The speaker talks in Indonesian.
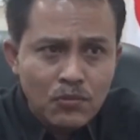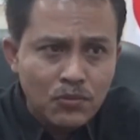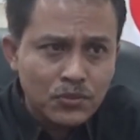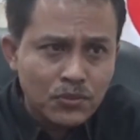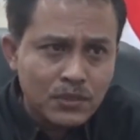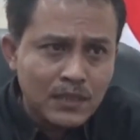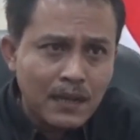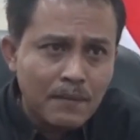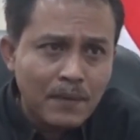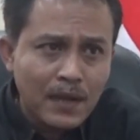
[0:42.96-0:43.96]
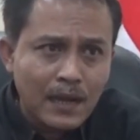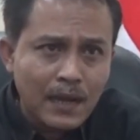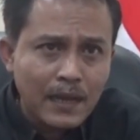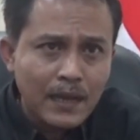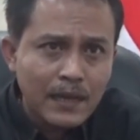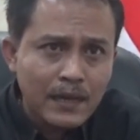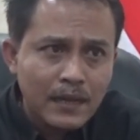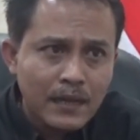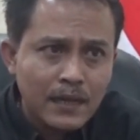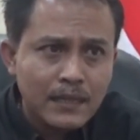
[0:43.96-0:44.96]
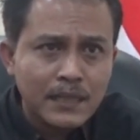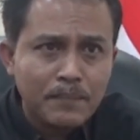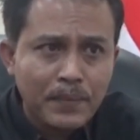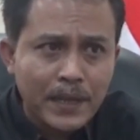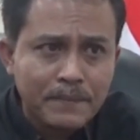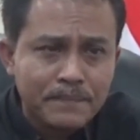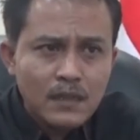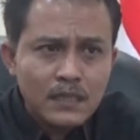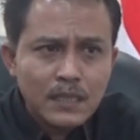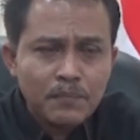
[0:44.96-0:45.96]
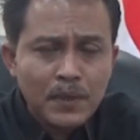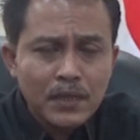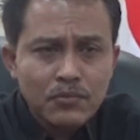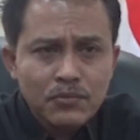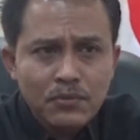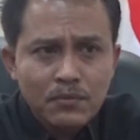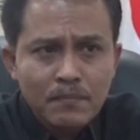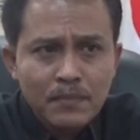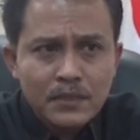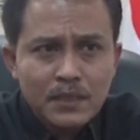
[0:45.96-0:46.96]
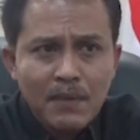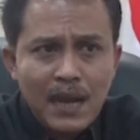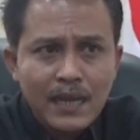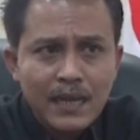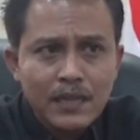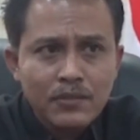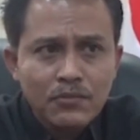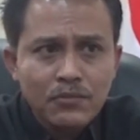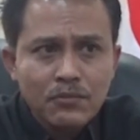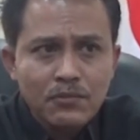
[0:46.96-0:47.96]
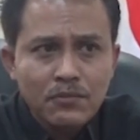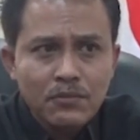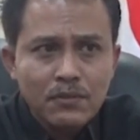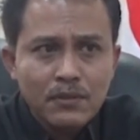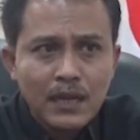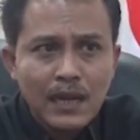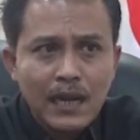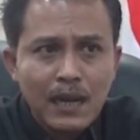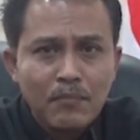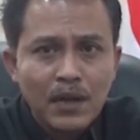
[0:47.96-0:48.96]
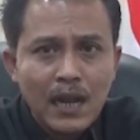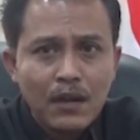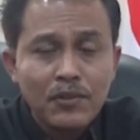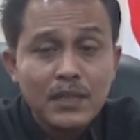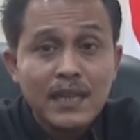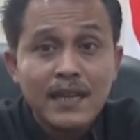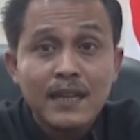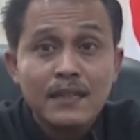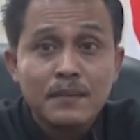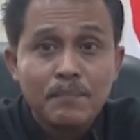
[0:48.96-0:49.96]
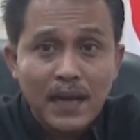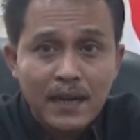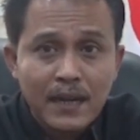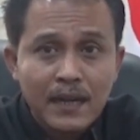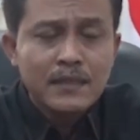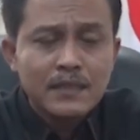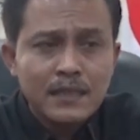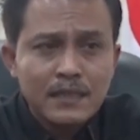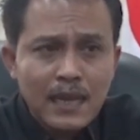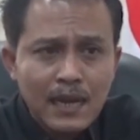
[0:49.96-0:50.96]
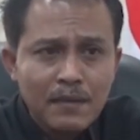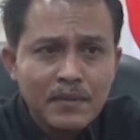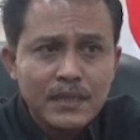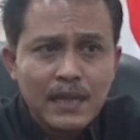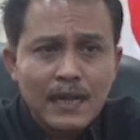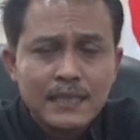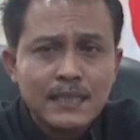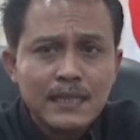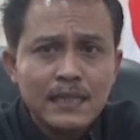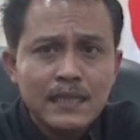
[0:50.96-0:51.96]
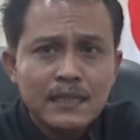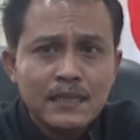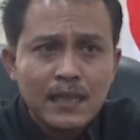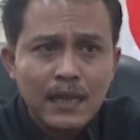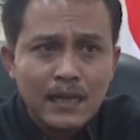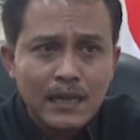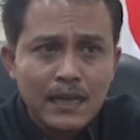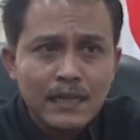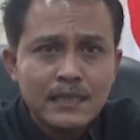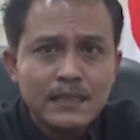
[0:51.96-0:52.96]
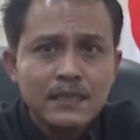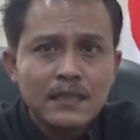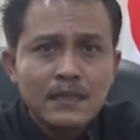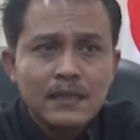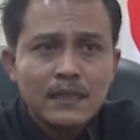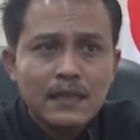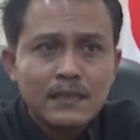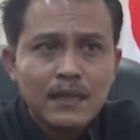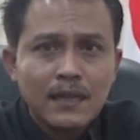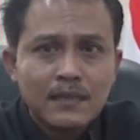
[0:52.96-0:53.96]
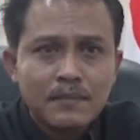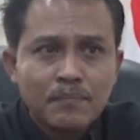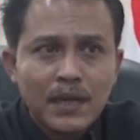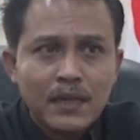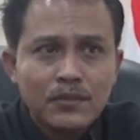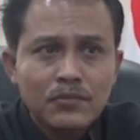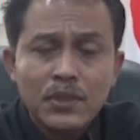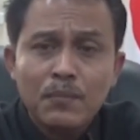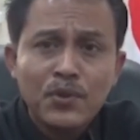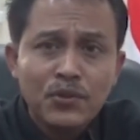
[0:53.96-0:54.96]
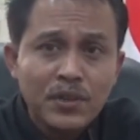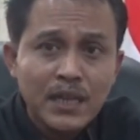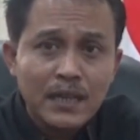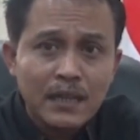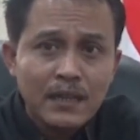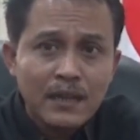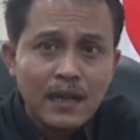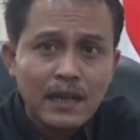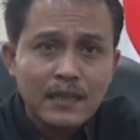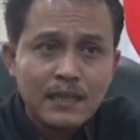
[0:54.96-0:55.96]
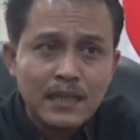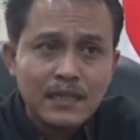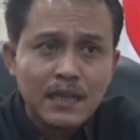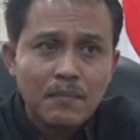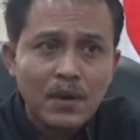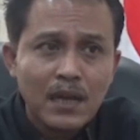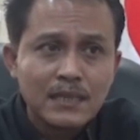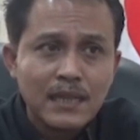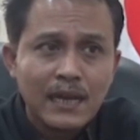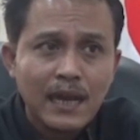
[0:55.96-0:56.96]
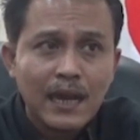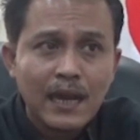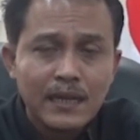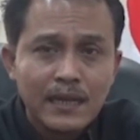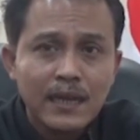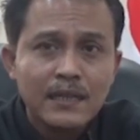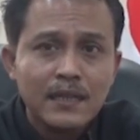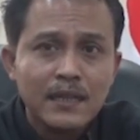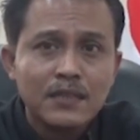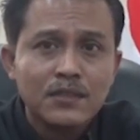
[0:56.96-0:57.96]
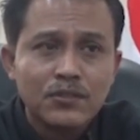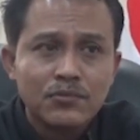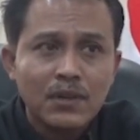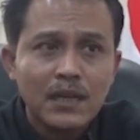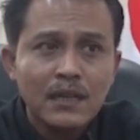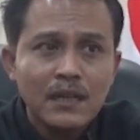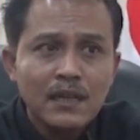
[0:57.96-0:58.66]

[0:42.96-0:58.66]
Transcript: khususnya pakaian SMP SMP itu sebagian itu dilelang melalui tender cepat secara administrasi teknis eh, tender cepat itu terpenuhi hanya saja pelaksanaannya tidak sesuai